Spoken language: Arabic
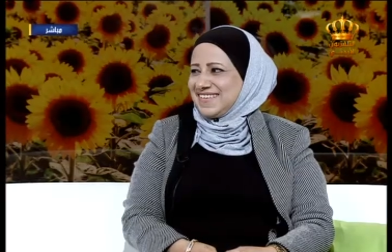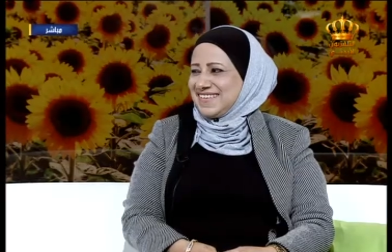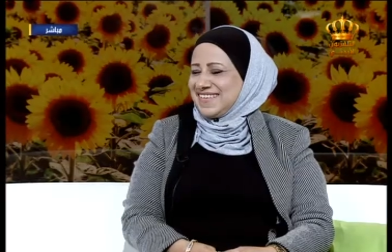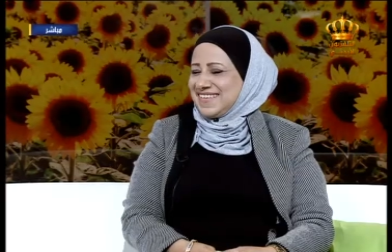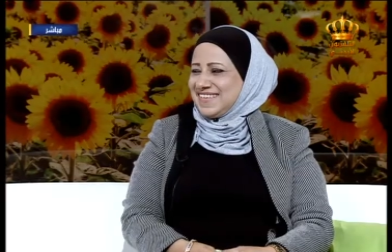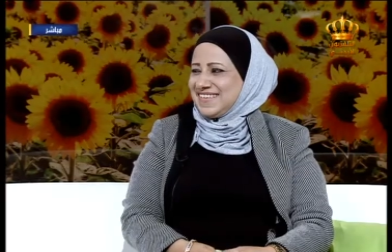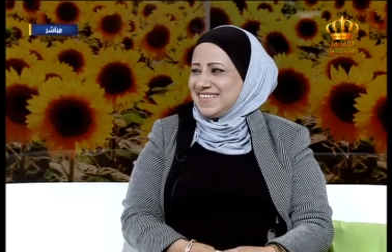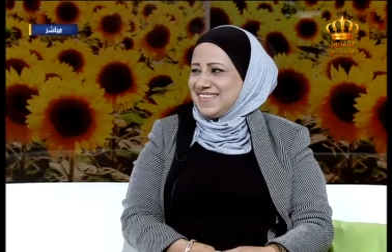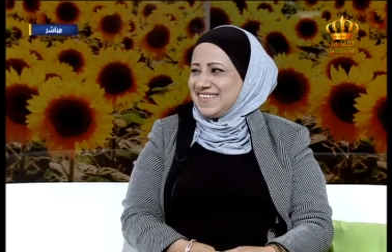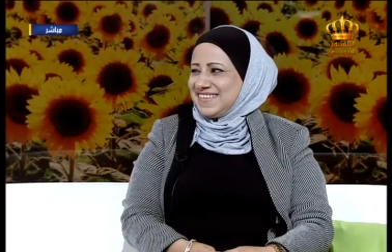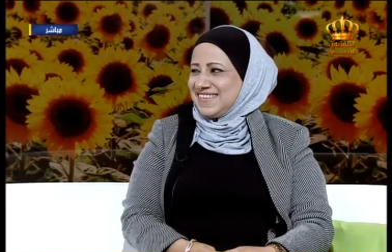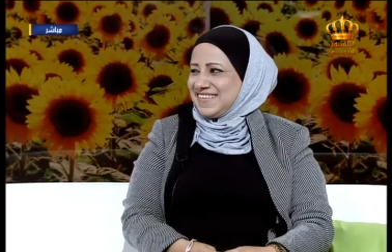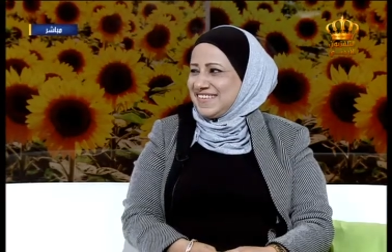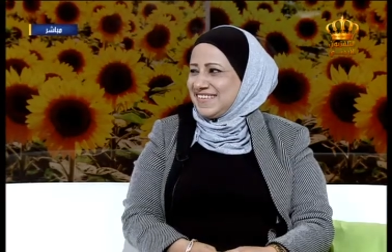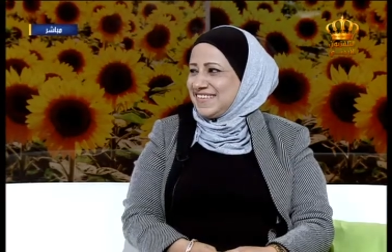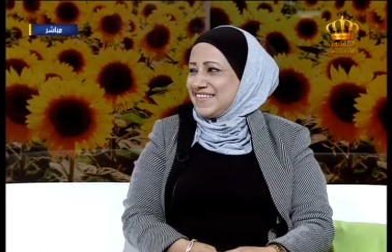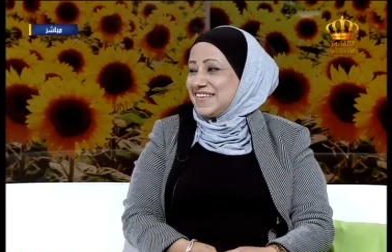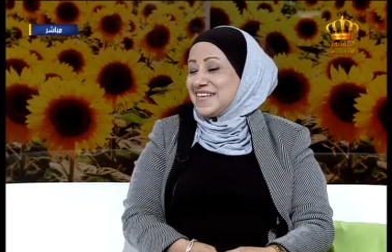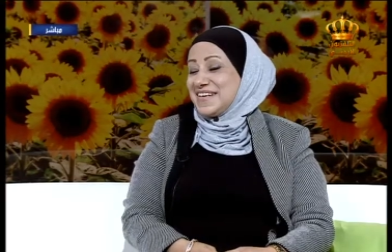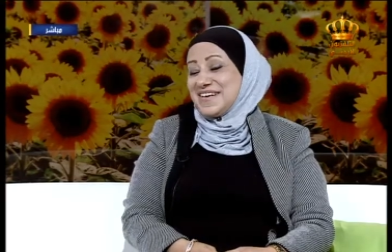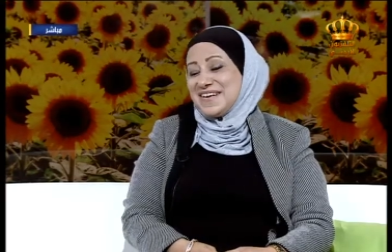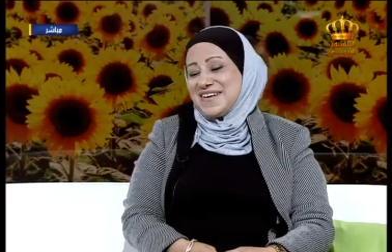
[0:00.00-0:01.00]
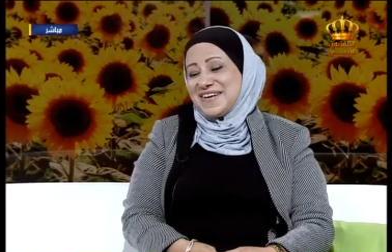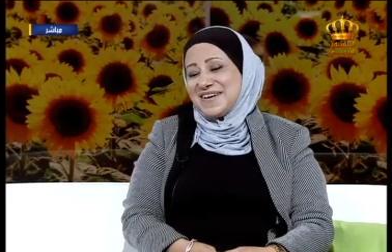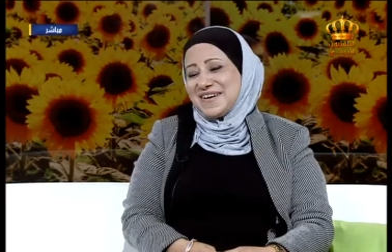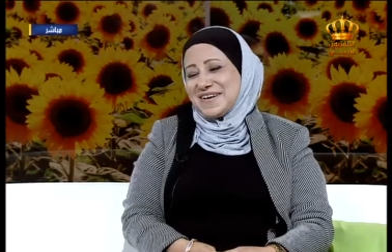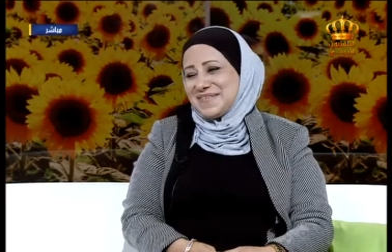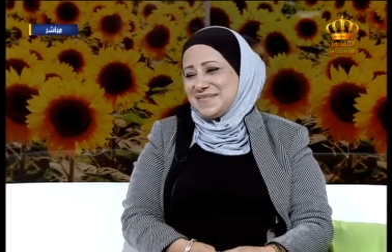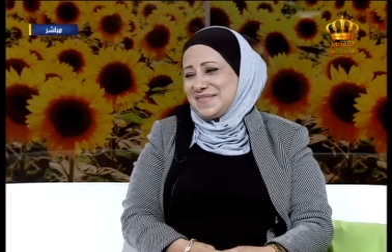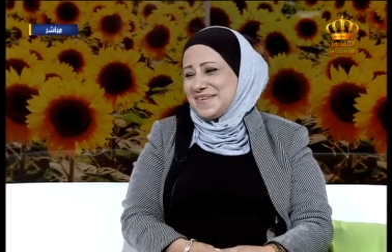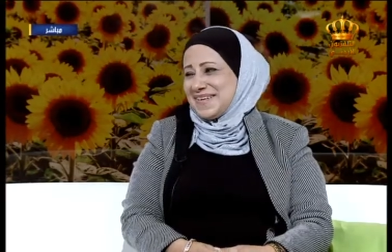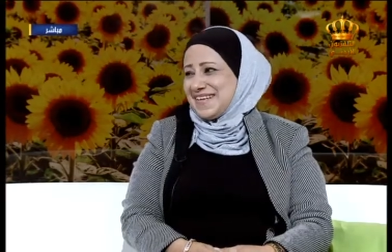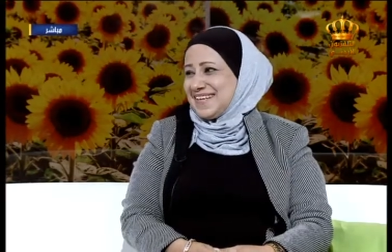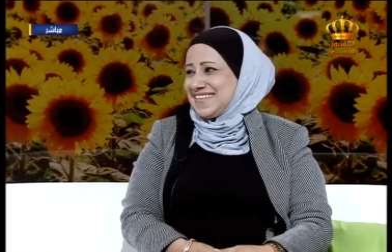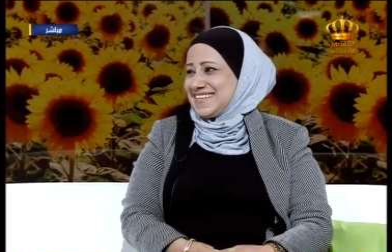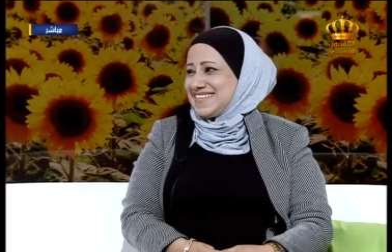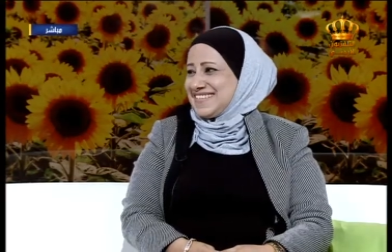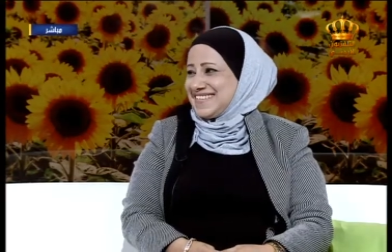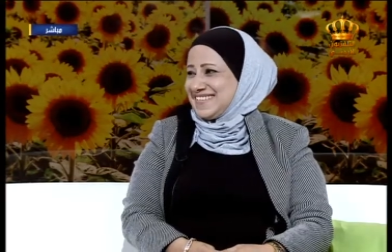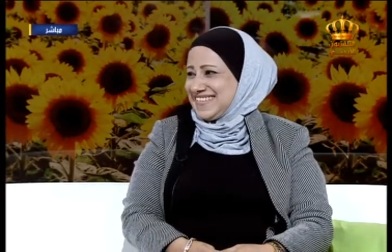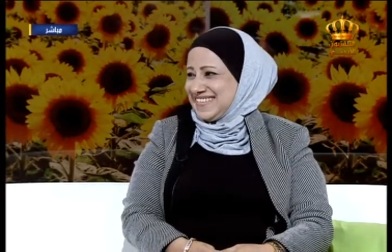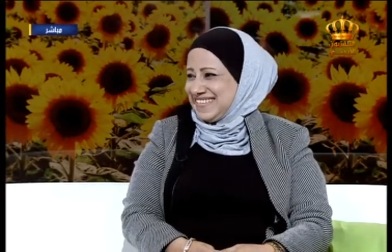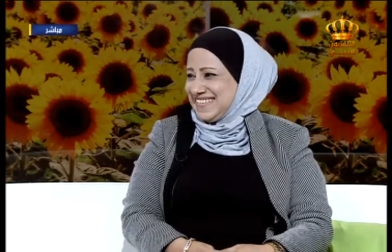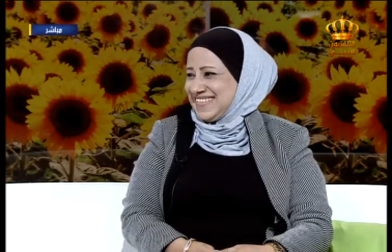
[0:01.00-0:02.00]
غلبناكم يعني نعم، بالفترة
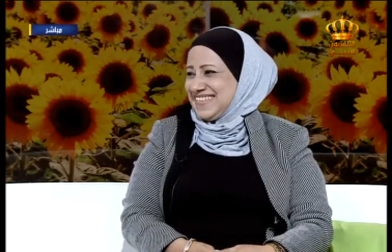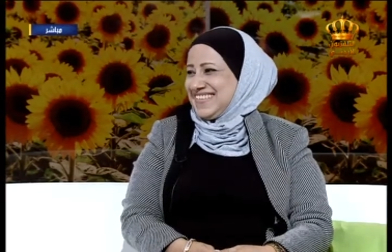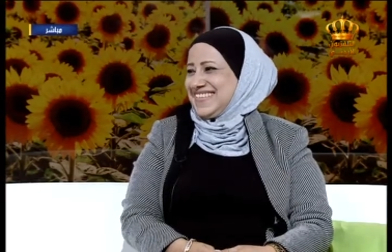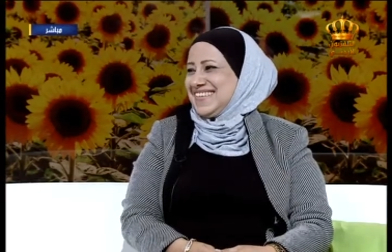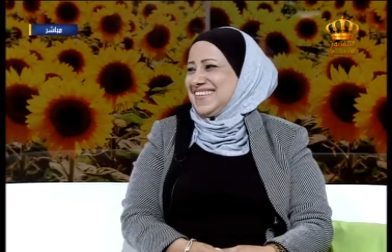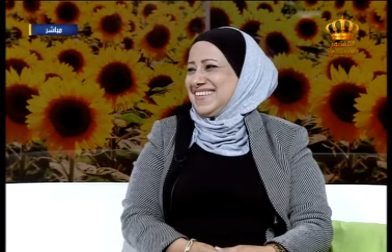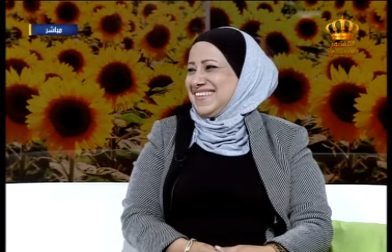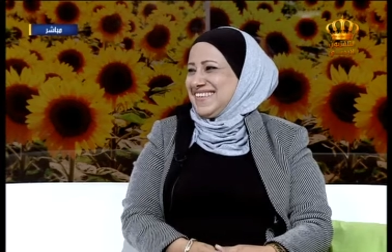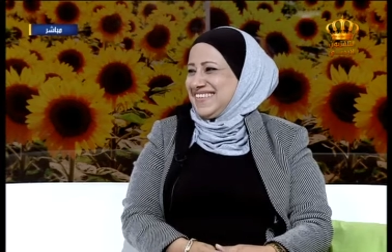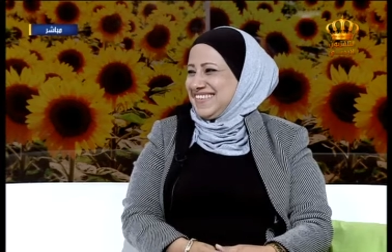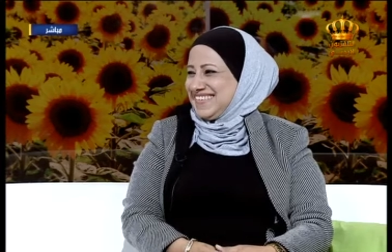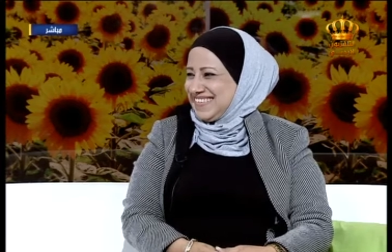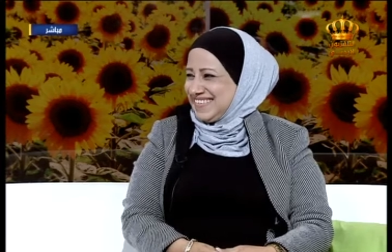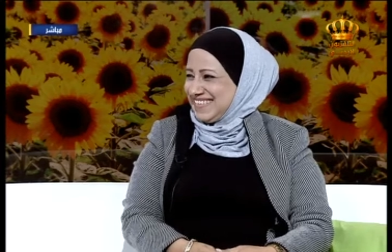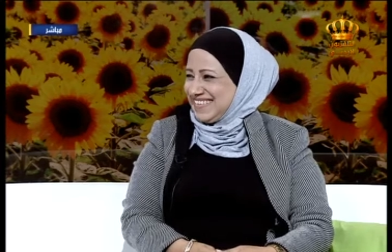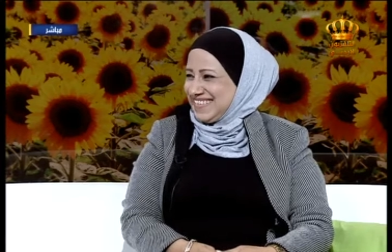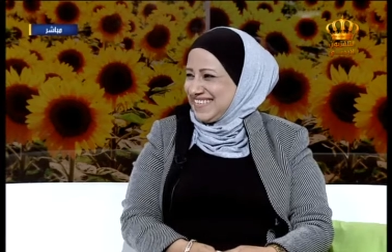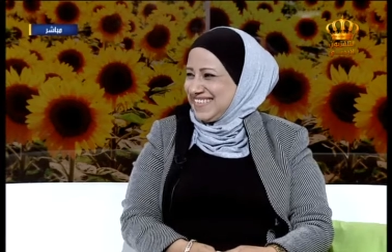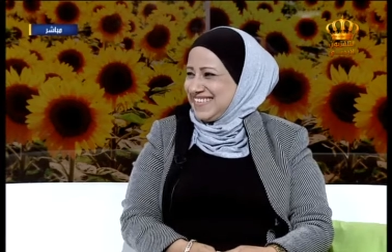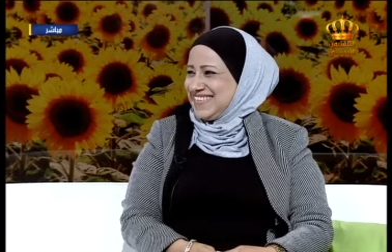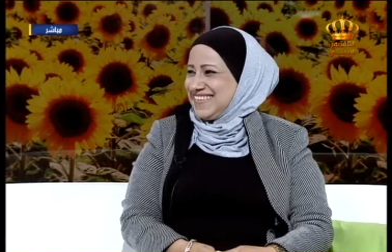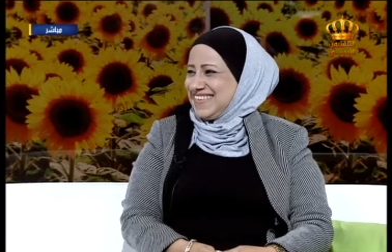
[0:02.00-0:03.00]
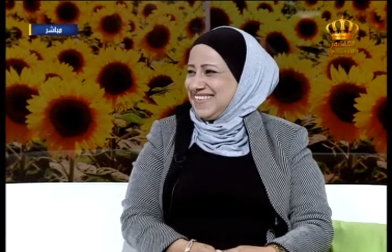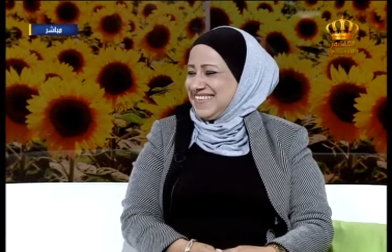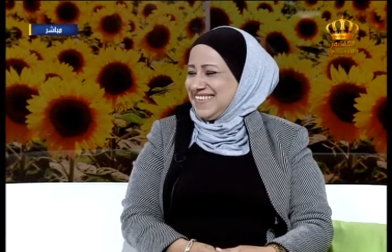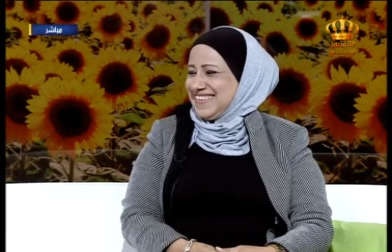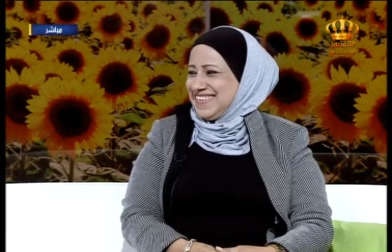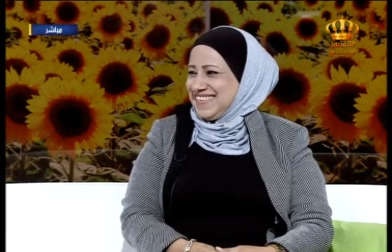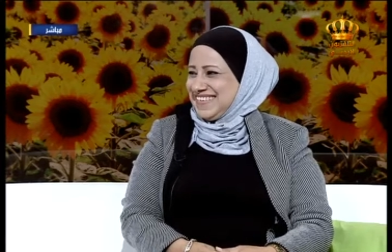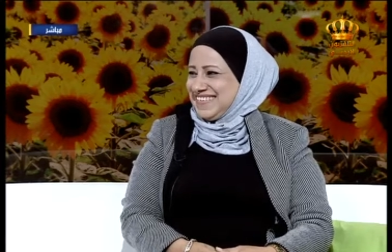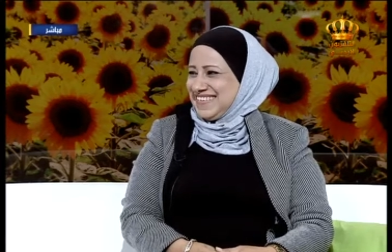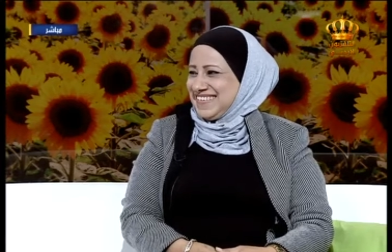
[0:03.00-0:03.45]
الصباحية قدوم منكم من